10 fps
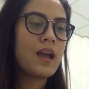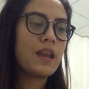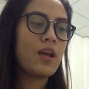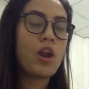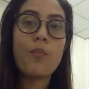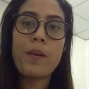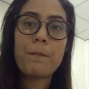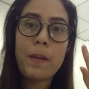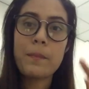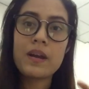เดี๋ยวเรามา
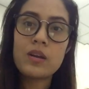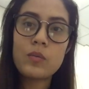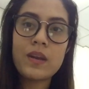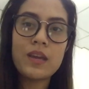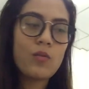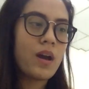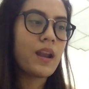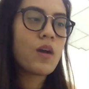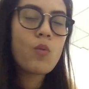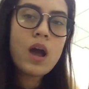ปั๊มกันดูดีกว่า
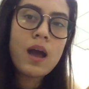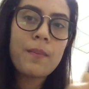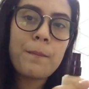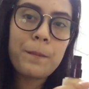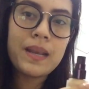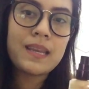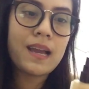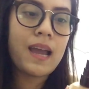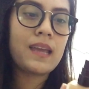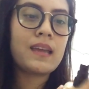นะว่าเป็นยังไง